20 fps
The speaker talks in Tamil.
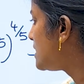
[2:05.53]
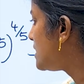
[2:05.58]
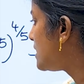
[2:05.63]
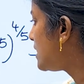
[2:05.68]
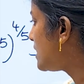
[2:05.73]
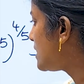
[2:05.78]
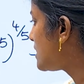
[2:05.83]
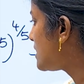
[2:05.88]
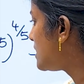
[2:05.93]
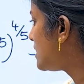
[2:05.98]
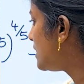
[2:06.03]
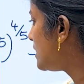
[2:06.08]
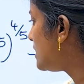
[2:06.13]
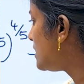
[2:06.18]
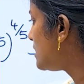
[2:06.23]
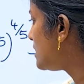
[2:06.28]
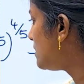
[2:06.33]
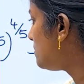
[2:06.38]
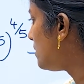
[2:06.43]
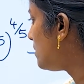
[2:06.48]
சிக்ஸ்
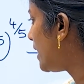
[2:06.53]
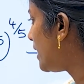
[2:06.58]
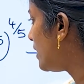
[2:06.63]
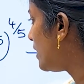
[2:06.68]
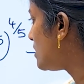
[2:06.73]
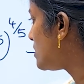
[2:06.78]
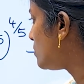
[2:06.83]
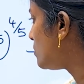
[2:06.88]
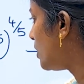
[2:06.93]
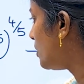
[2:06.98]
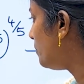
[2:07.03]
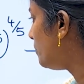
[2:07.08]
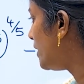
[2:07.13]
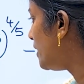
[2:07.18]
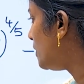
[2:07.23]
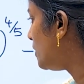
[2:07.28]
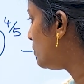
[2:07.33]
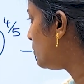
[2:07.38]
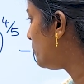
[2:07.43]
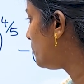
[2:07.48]
இன்ட்டு மைனஸ் ஒன்
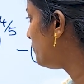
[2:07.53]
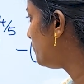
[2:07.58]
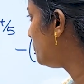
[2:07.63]
பை டூ